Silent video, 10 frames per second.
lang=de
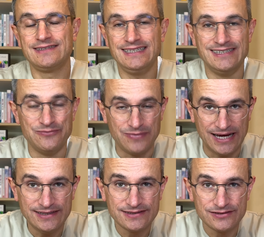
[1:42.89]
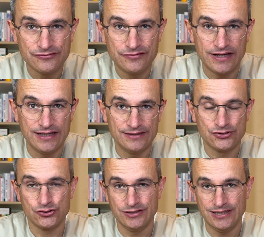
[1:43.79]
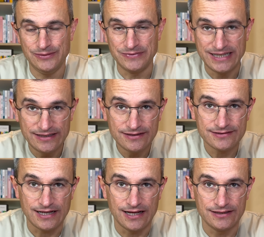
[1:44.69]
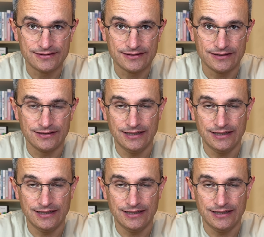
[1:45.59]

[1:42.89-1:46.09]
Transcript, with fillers: in den meisten Fällen schon im Kindesalter,